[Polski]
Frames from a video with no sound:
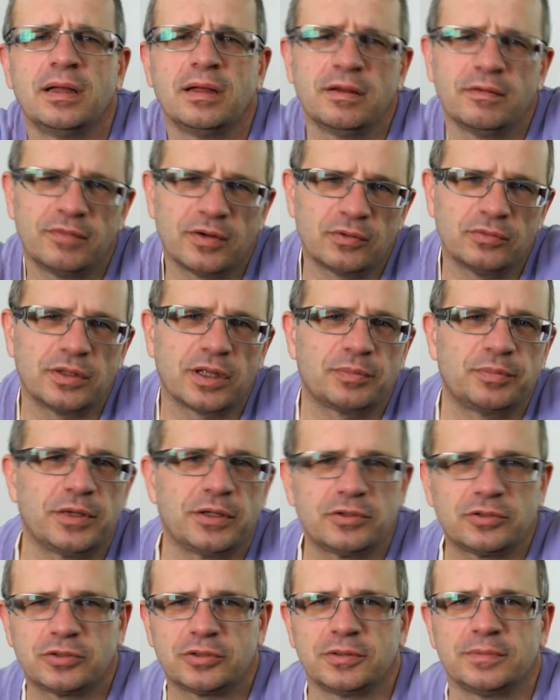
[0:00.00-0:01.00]
Warunek
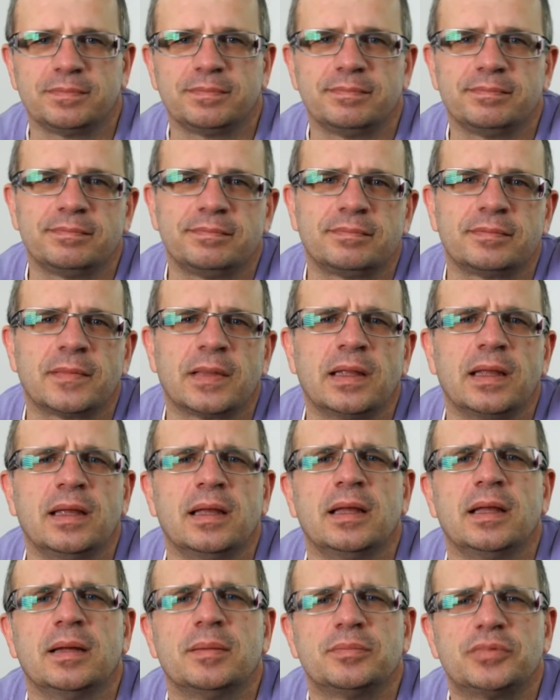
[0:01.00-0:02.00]
pierwszy.
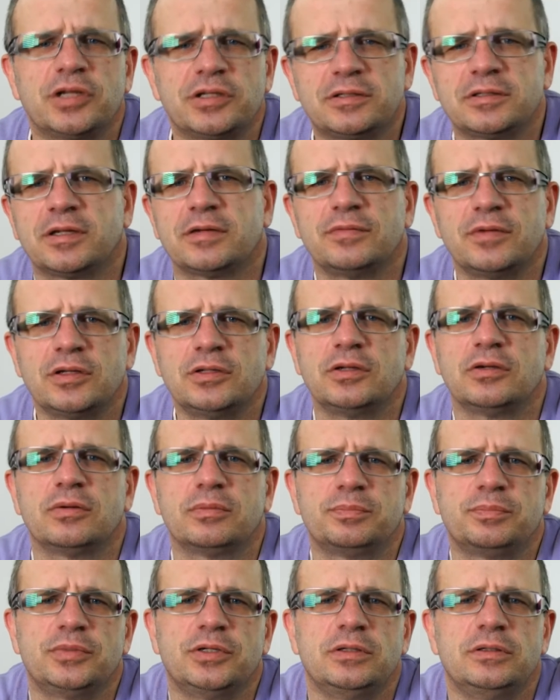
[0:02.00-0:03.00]
Przedstawienie
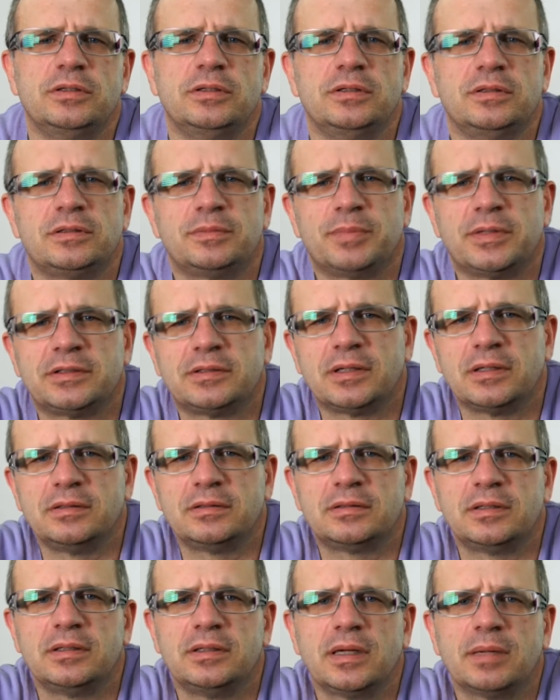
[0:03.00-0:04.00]
opinii
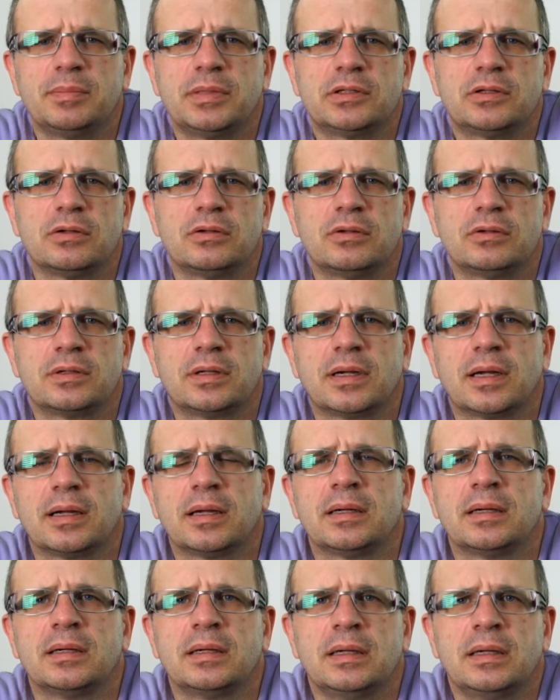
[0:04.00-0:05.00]
specjalisty
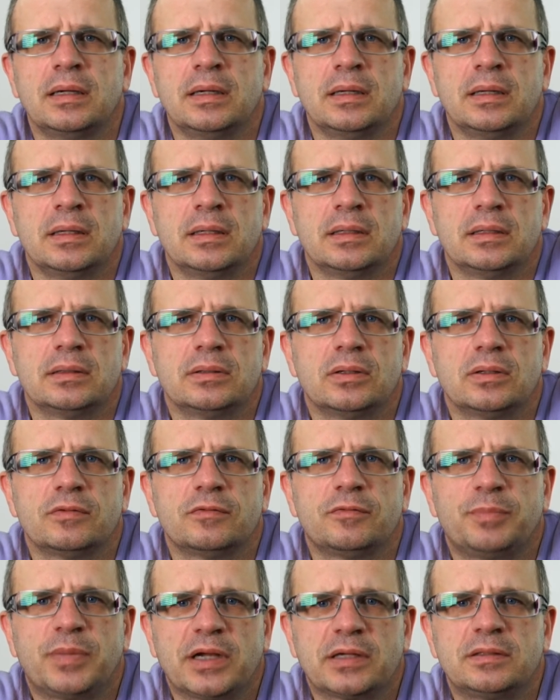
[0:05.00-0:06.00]
diabetologa no,
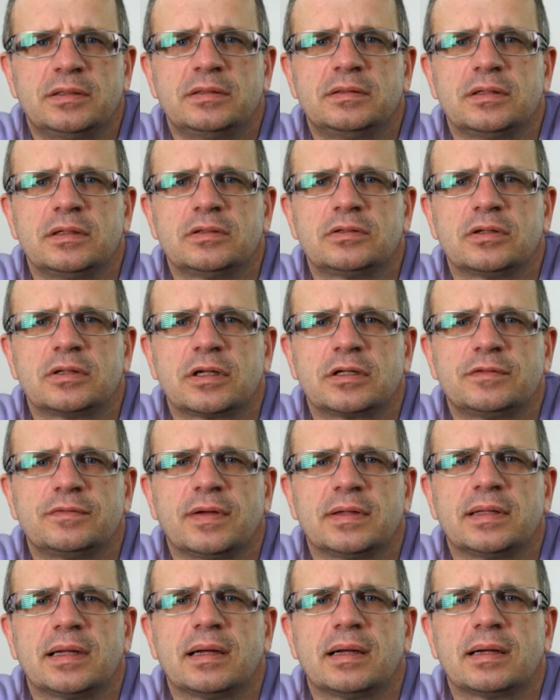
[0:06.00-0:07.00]
w praktyce jest to tak
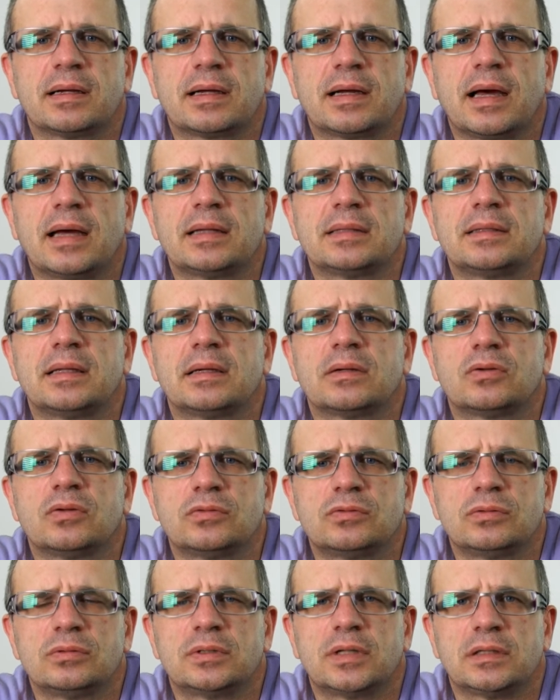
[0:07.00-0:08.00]
zwana karta
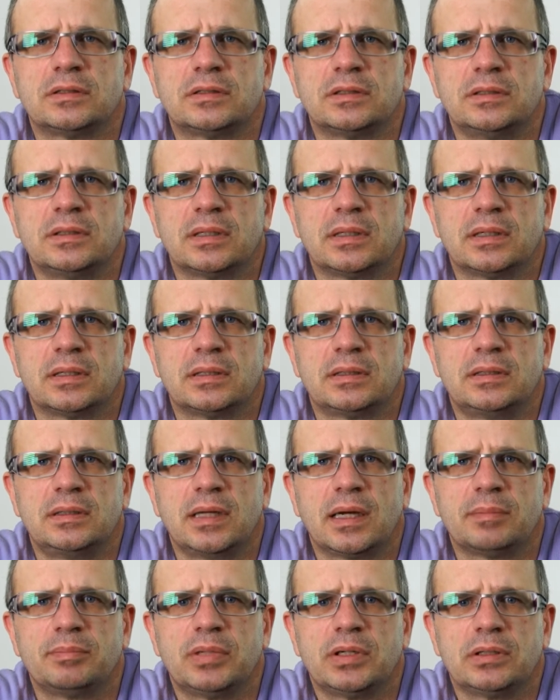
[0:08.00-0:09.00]
konsultacyjna
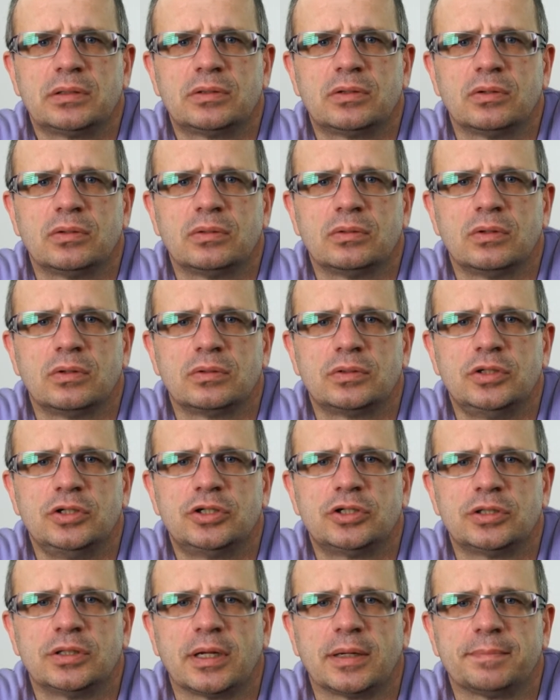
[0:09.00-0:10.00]

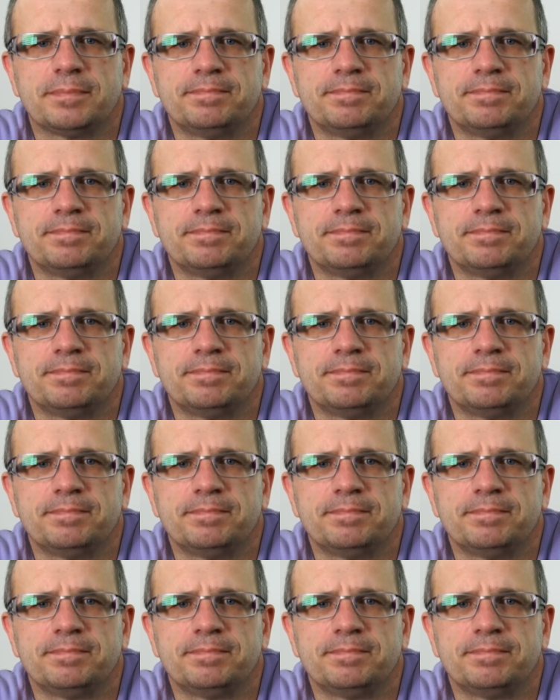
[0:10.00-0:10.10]
diabetologiczna,